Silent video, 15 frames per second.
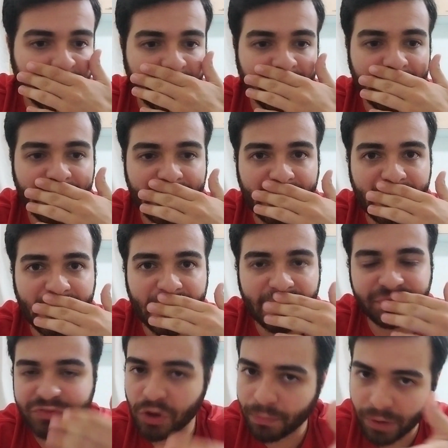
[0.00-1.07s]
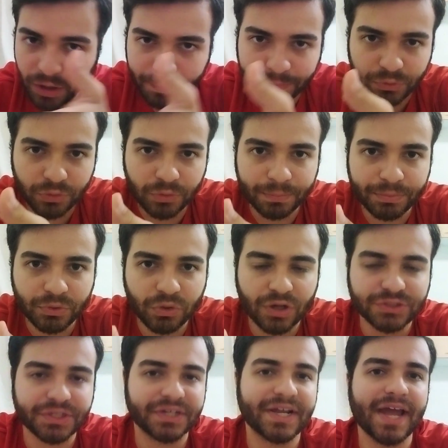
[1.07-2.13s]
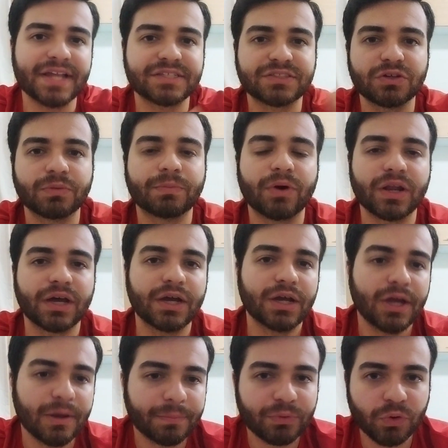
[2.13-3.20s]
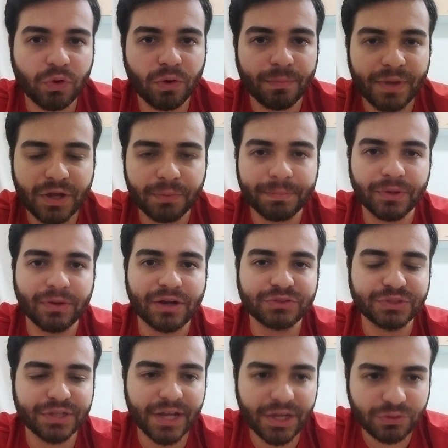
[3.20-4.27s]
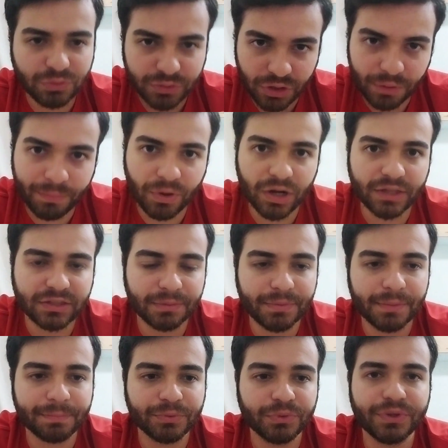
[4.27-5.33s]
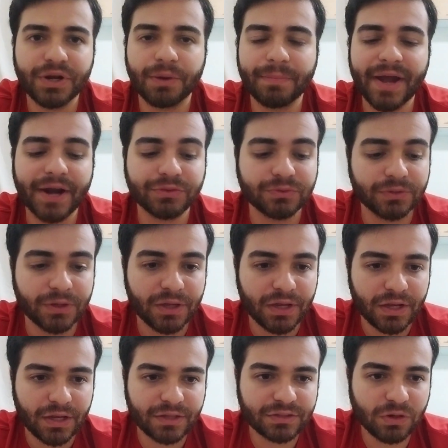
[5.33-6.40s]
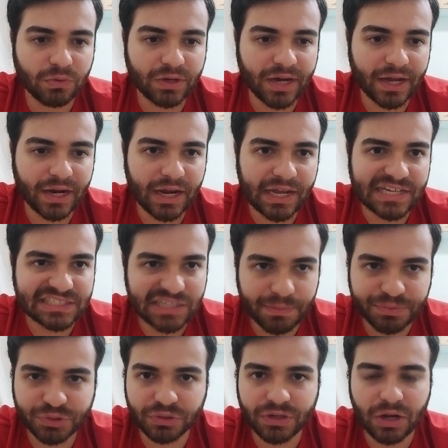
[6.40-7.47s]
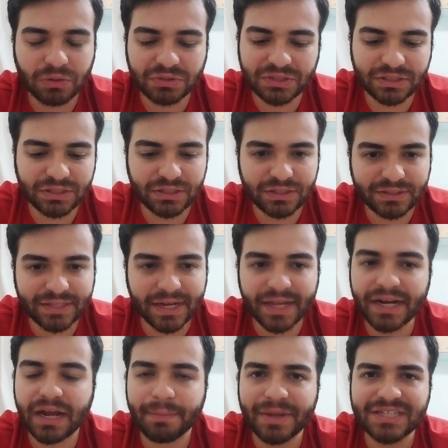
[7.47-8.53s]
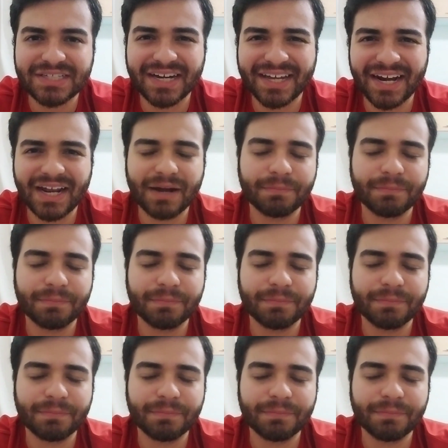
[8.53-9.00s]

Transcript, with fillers: É, deu bola pro, pro Roger Guedes, deu bola pro Romero pelo lado direito, deu bola também pro Yuri Alberto. Então, um cara excepcional que tecnicamente agrega